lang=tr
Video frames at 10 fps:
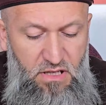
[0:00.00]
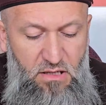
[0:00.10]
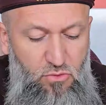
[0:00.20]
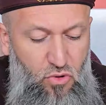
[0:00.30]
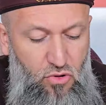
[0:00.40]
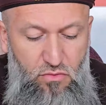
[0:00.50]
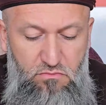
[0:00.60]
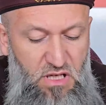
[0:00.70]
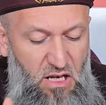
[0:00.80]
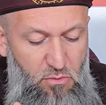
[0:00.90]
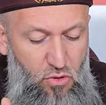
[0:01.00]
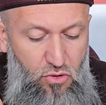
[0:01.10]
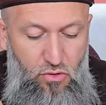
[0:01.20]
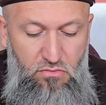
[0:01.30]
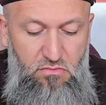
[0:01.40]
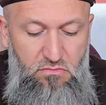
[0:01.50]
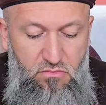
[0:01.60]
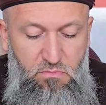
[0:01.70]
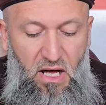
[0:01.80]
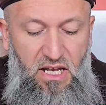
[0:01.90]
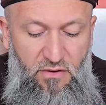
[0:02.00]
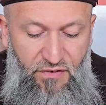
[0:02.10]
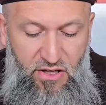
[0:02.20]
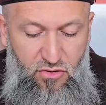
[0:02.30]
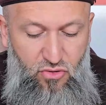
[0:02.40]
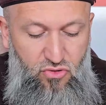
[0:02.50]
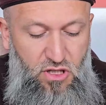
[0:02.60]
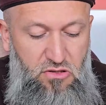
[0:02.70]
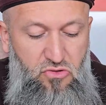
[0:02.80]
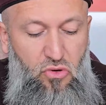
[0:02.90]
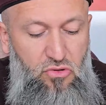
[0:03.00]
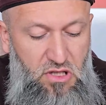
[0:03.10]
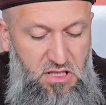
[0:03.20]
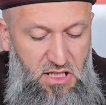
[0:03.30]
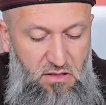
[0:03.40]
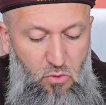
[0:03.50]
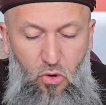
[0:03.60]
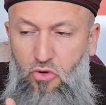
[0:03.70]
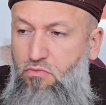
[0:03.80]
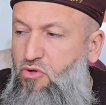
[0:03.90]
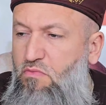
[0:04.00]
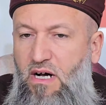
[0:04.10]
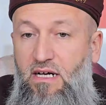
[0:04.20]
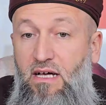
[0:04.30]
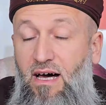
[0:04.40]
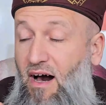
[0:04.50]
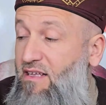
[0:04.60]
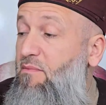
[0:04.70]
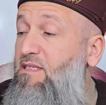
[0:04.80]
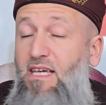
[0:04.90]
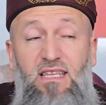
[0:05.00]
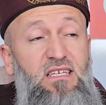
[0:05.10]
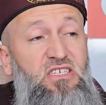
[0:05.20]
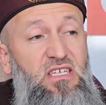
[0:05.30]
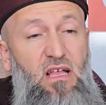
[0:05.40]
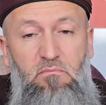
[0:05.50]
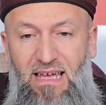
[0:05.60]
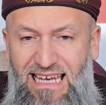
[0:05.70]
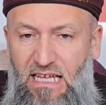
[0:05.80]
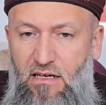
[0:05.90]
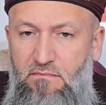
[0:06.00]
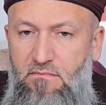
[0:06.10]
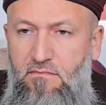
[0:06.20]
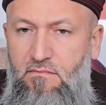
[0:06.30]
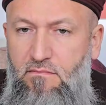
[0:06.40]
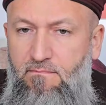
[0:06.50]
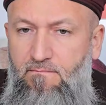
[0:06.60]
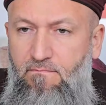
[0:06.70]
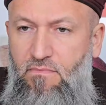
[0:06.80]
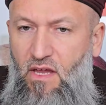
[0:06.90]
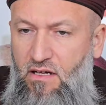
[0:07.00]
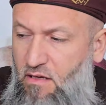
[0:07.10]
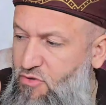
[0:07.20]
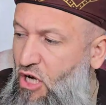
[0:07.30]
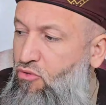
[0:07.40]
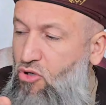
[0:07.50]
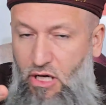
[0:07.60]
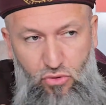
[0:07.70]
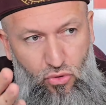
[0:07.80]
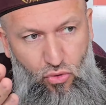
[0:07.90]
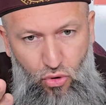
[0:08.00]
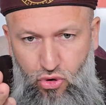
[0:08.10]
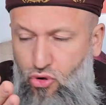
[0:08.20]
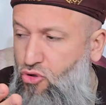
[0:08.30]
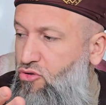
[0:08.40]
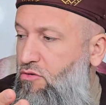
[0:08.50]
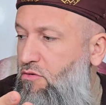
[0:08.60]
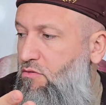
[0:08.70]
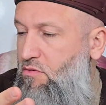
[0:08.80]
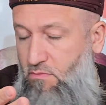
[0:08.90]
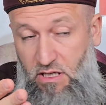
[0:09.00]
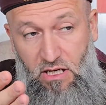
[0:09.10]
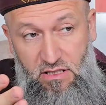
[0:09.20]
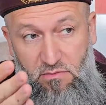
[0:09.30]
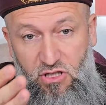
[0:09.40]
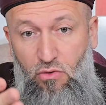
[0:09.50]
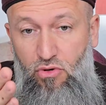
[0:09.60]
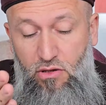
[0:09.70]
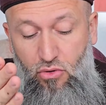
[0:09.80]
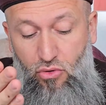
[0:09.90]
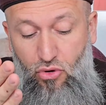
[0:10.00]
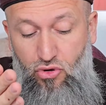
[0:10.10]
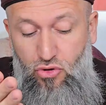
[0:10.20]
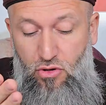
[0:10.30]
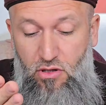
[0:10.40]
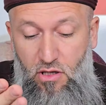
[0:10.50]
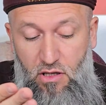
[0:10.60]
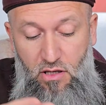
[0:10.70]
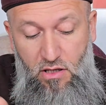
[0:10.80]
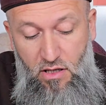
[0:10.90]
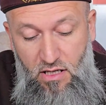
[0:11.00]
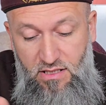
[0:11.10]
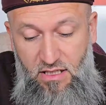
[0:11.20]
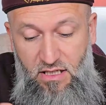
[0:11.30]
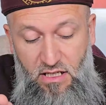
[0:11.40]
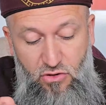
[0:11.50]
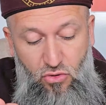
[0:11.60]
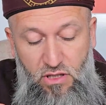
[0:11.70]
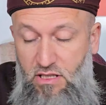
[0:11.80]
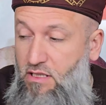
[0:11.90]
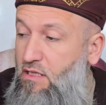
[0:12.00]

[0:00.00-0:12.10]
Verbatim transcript: bilmiyorum, bilmiyorum. Bana ne faydası olacak? Zorunda değilim. Oyun buy bak. Adamın zaten şeyinden belli. Adam gavurluğa doğru koşuyor. Bak adam gavurluğa doğru koşuyor. E zaten en son ne